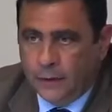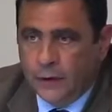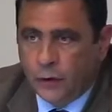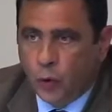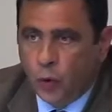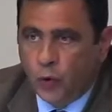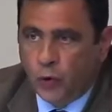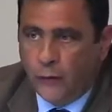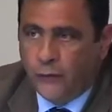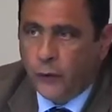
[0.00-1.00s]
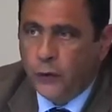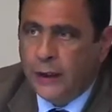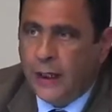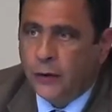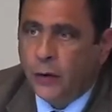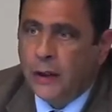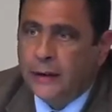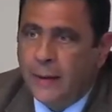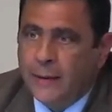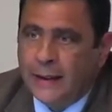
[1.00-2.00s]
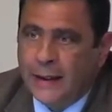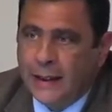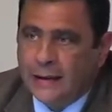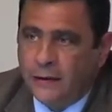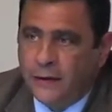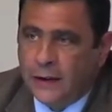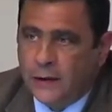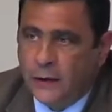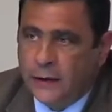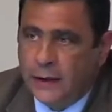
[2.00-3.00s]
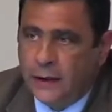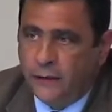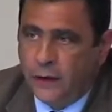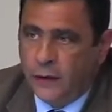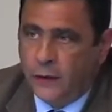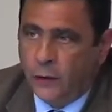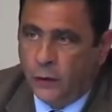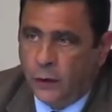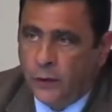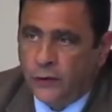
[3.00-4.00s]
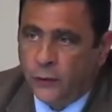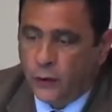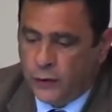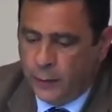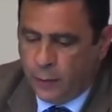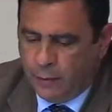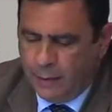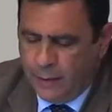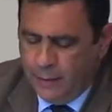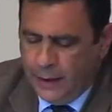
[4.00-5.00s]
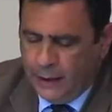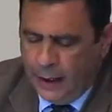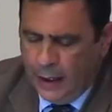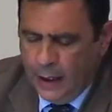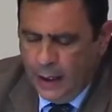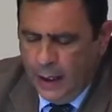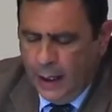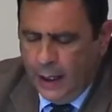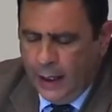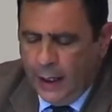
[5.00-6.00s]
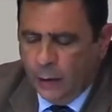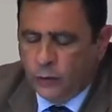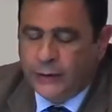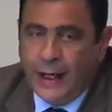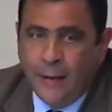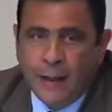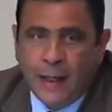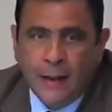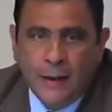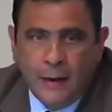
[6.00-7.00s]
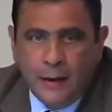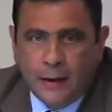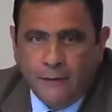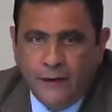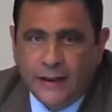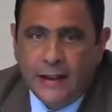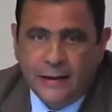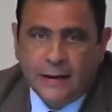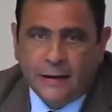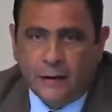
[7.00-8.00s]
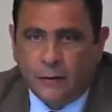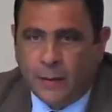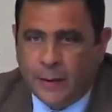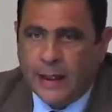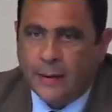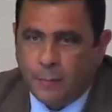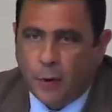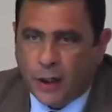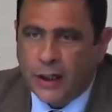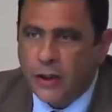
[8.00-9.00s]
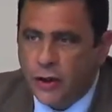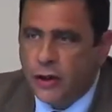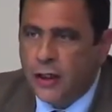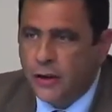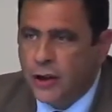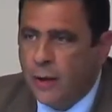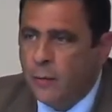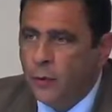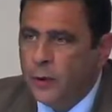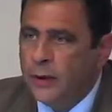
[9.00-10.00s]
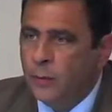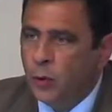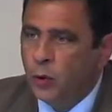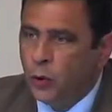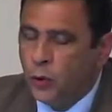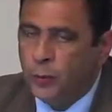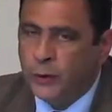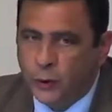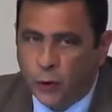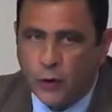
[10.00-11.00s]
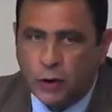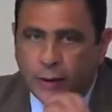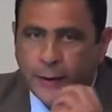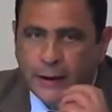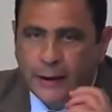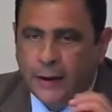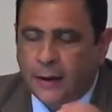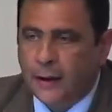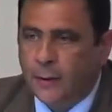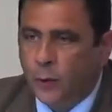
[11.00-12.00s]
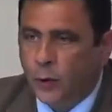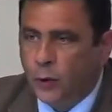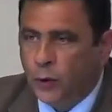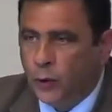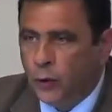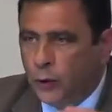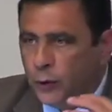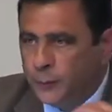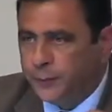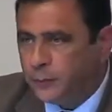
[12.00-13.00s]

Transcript: discusso, affrontato, è il tema delle classificazioni e delle definizioni. Questo forse probabilmente eh, è un tema che vede l'Istat in una maniera un po' rigida, diciamo, quindi molto metodologicamente molto